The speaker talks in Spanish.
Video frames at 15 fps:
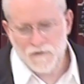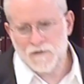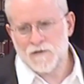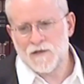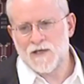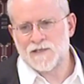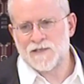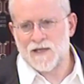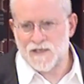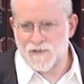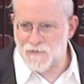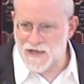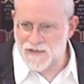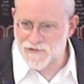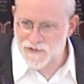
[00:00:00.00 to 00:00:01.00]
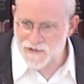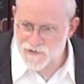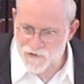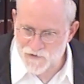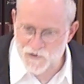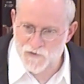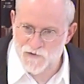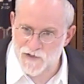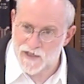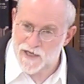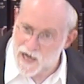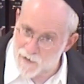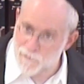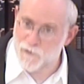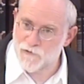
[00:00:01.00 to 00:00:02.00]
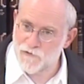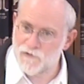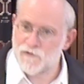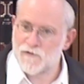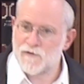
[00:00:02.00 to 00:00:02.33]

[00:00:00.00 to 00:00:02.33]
a hacer las paces, nos conciliamos.